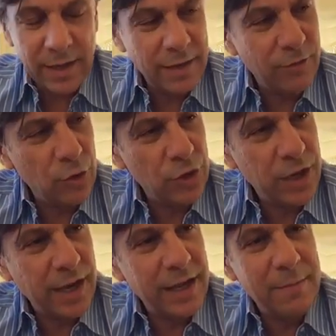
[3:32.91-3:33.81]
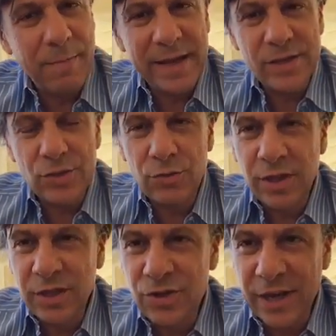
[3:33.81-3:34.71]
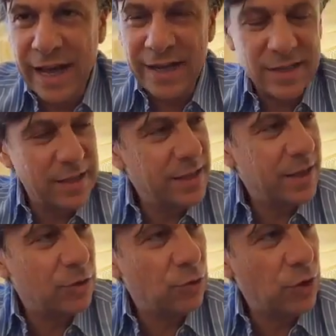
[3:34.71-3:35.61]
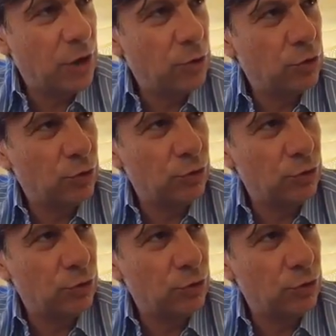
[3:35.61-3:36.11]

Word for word: eh, voglio dire, il pezzo di Cerasa del direttore contro